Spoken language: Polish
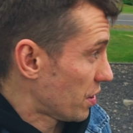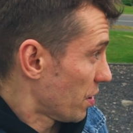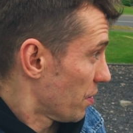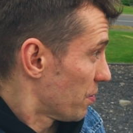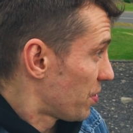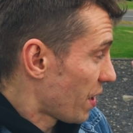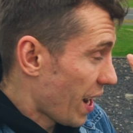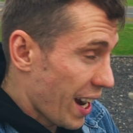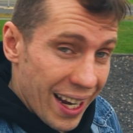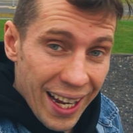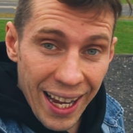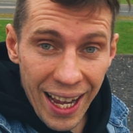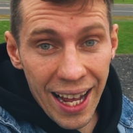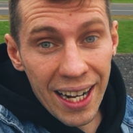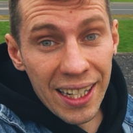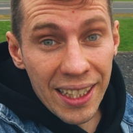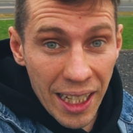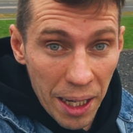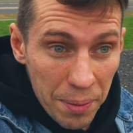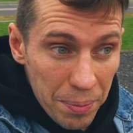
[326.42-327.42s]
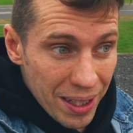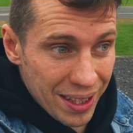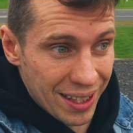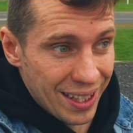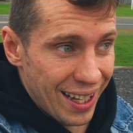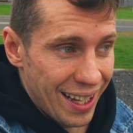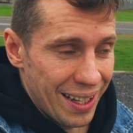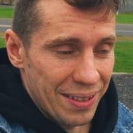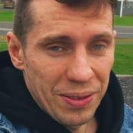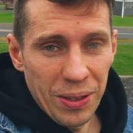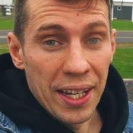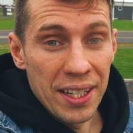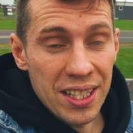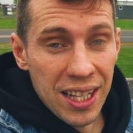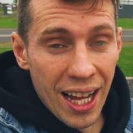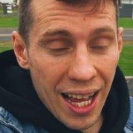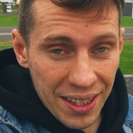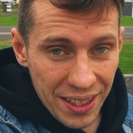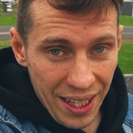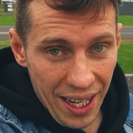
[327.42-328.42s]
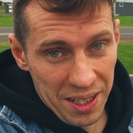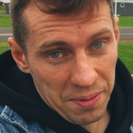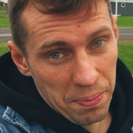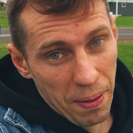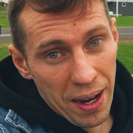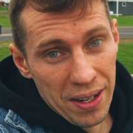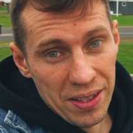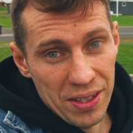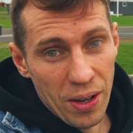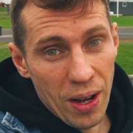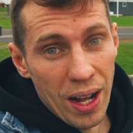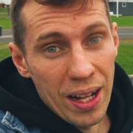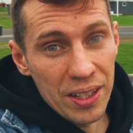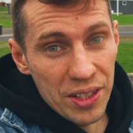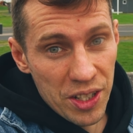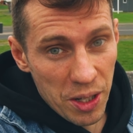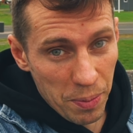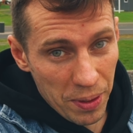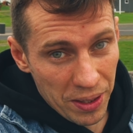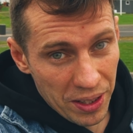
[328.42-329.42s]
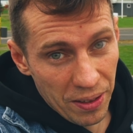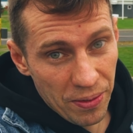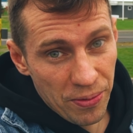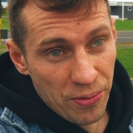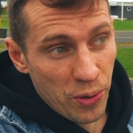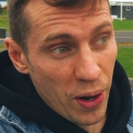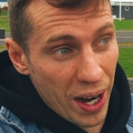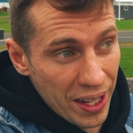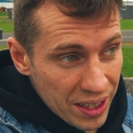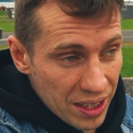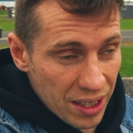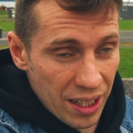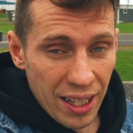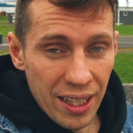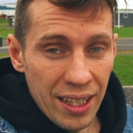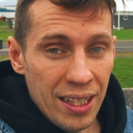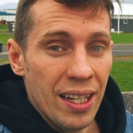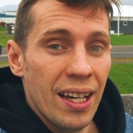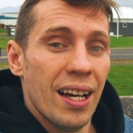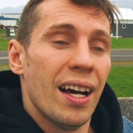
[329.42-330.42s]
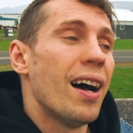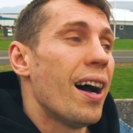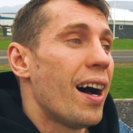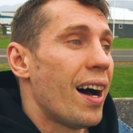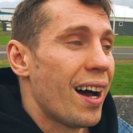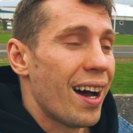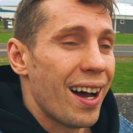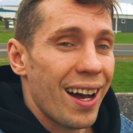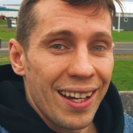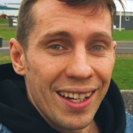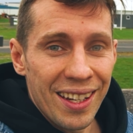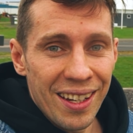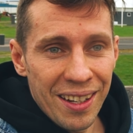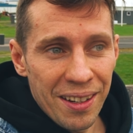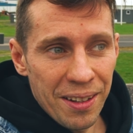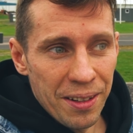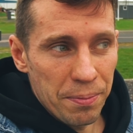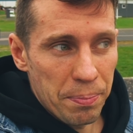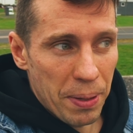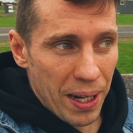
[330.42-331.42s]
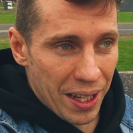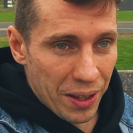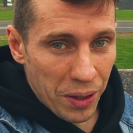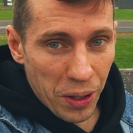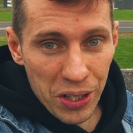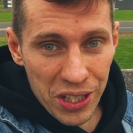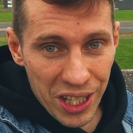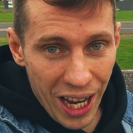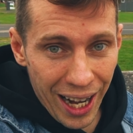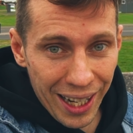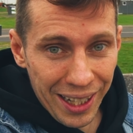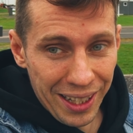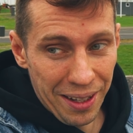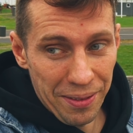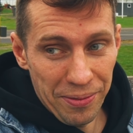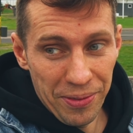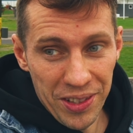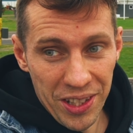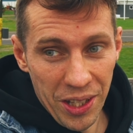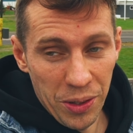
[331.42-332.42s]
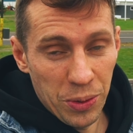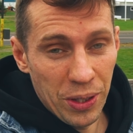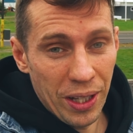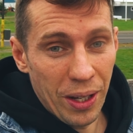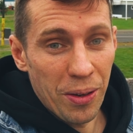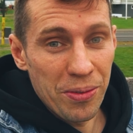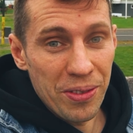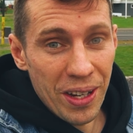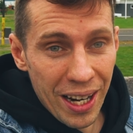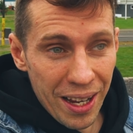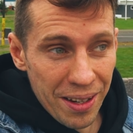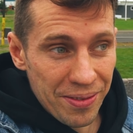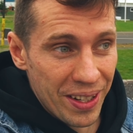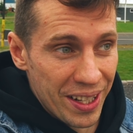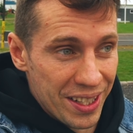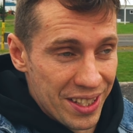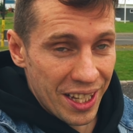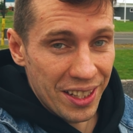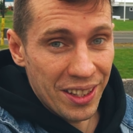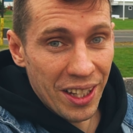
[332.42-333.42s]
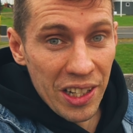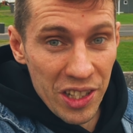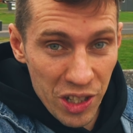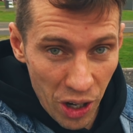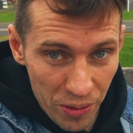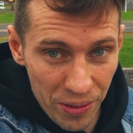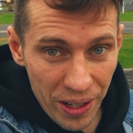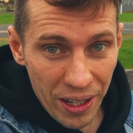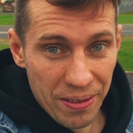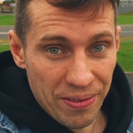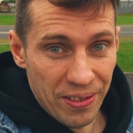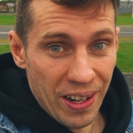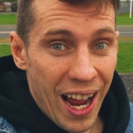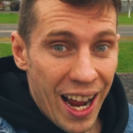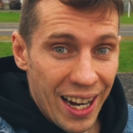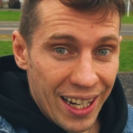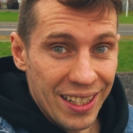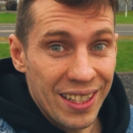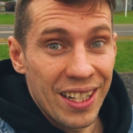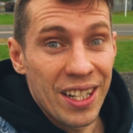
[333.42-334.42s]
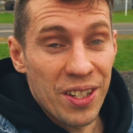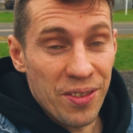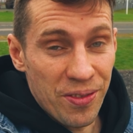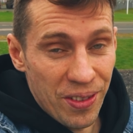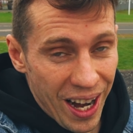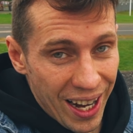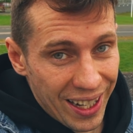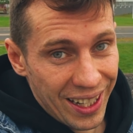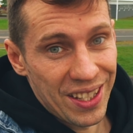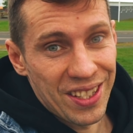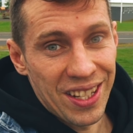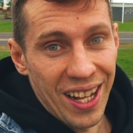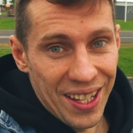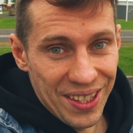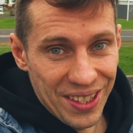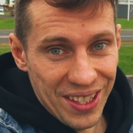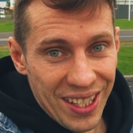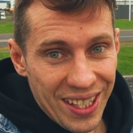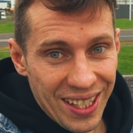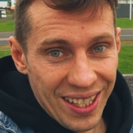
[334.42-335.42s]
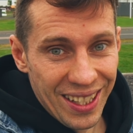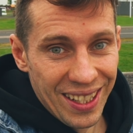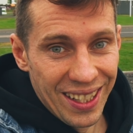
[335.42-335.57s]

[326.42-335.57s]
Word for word: tą flagę LGBT. Islandia jest bardzo LGBT friendly. E, I paradoksalnie widzę tutaj o wiele więcej tęczowych flag niż flag Islandii.